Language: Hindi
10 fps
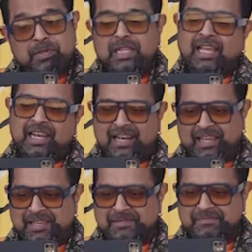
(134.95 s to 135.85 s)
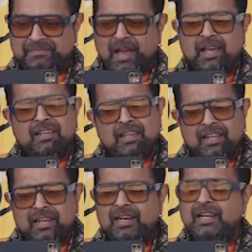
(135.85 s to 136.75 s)
वो उसमें दिखने लगी
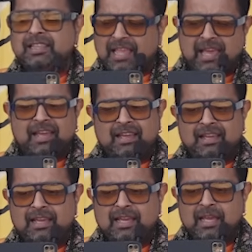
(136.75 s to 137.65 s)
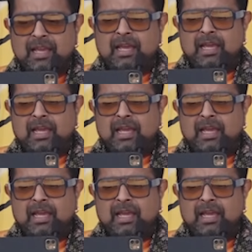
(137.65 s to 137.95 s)
आई रियली रियली थैंक